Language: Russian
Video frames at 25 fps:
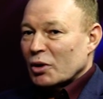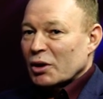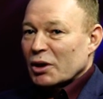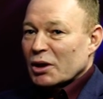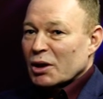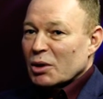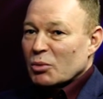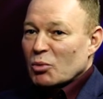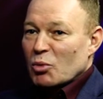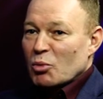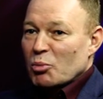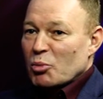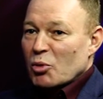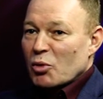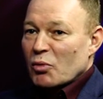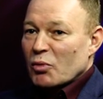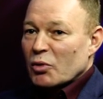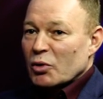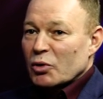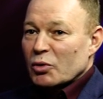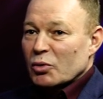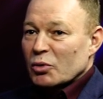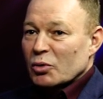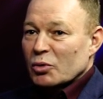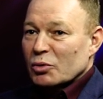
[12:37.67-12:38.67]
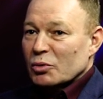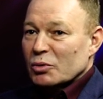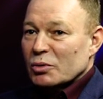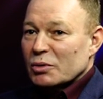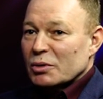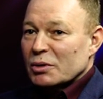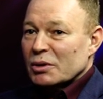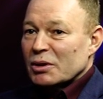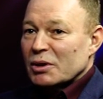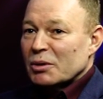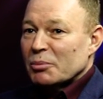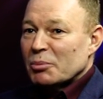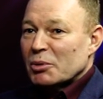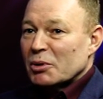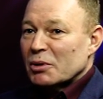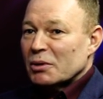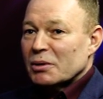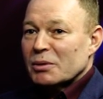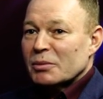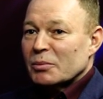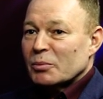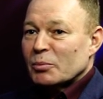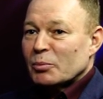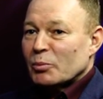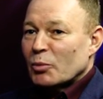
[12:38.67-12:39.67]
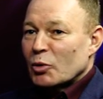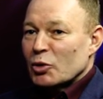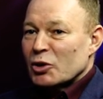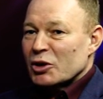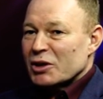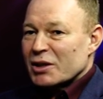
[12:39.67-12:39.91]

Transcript: этому поводу, по,